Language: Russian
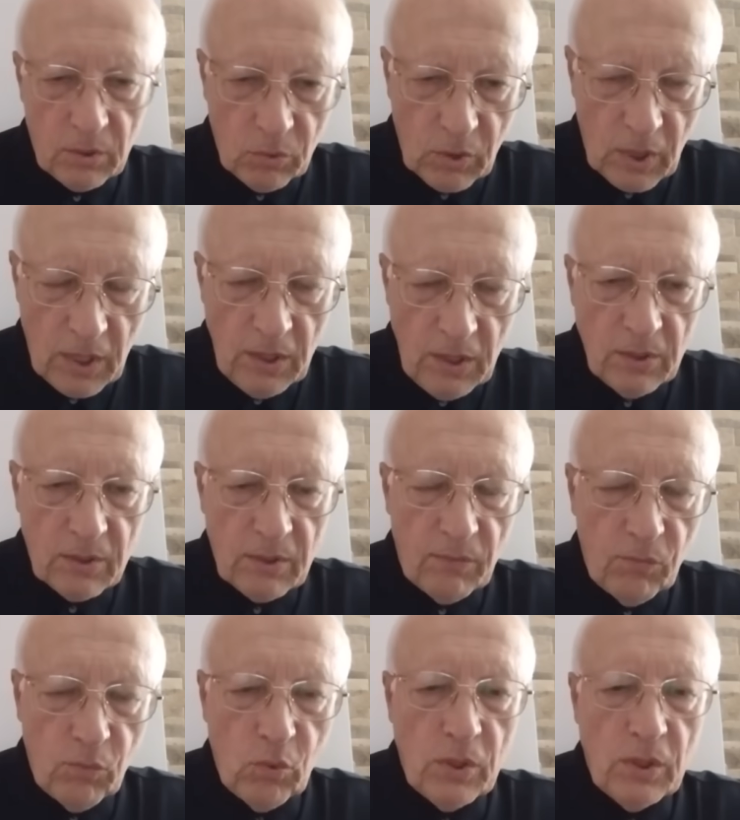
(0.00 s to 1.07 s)
украинцев,
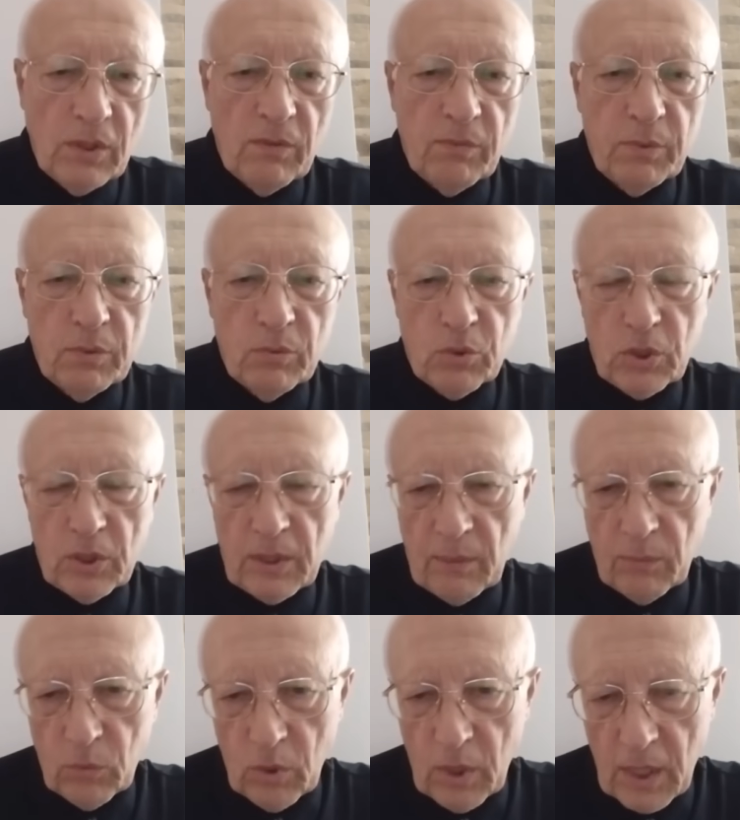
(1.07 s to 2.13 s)
воинов, потому что
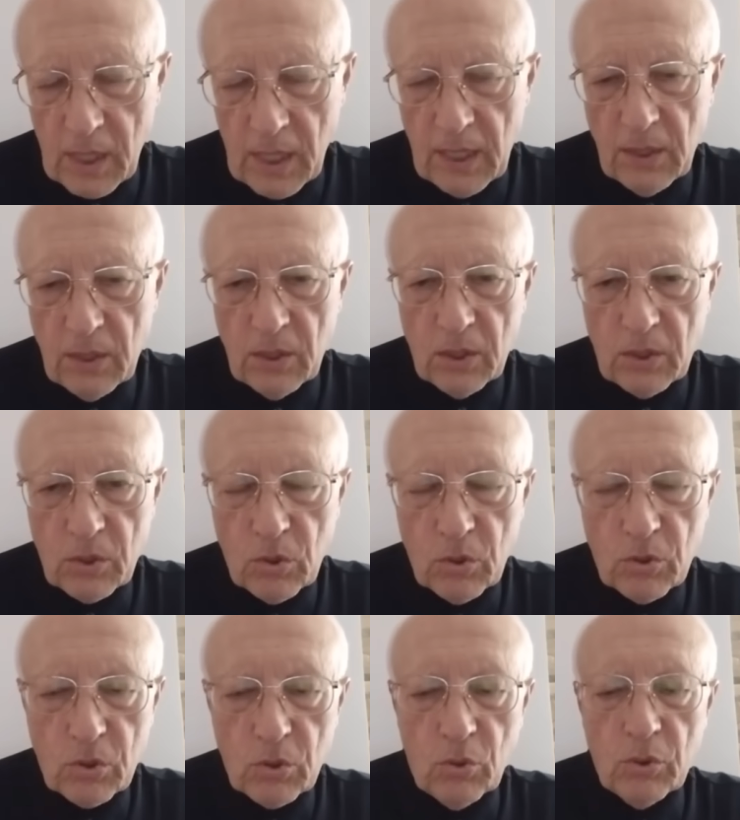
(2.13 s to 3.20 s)
там много раненых,
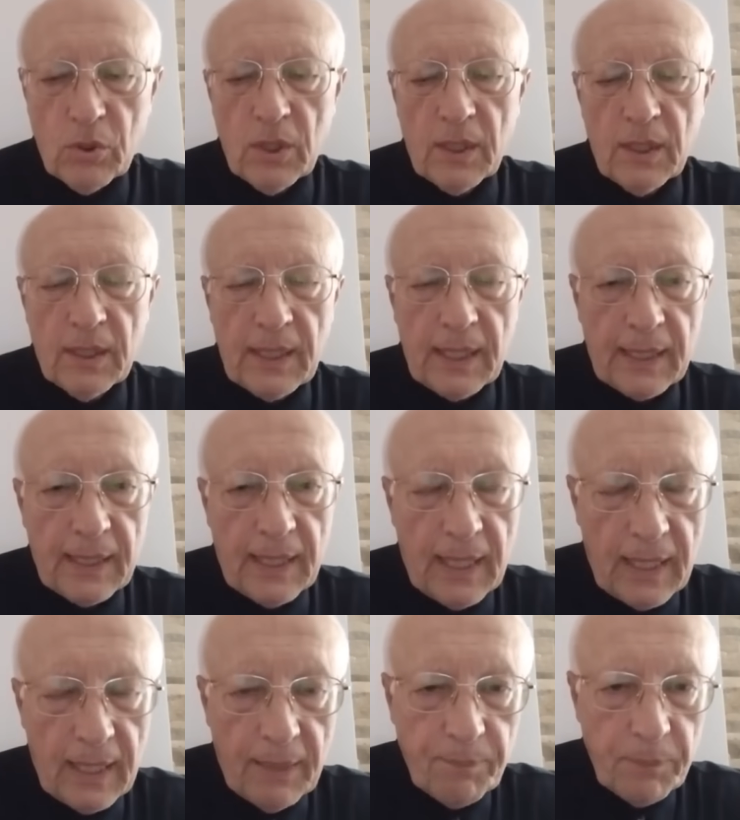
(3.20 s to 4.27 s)
трехсотых и так
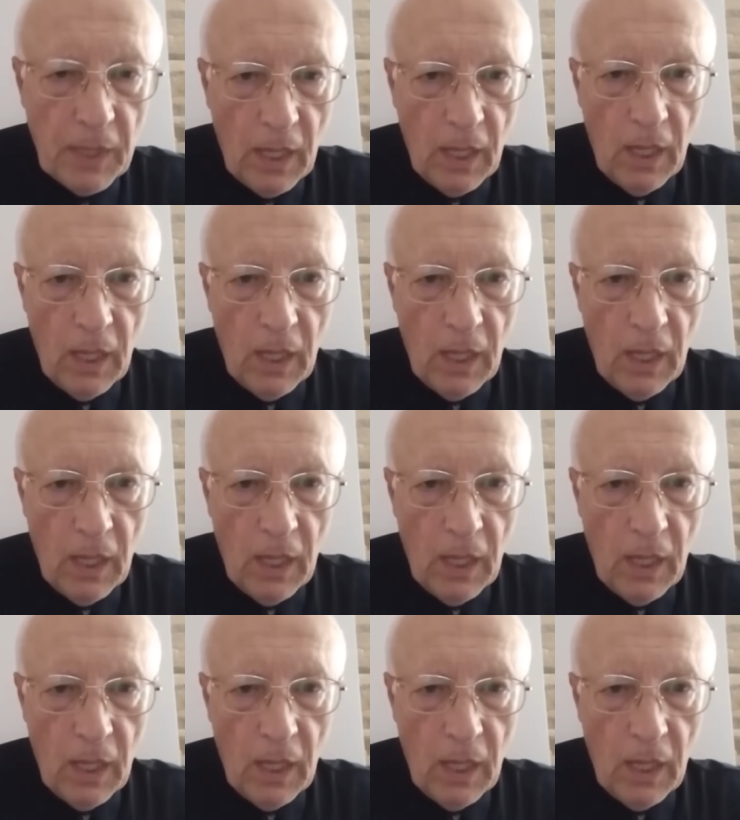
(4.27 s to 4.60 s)
далее.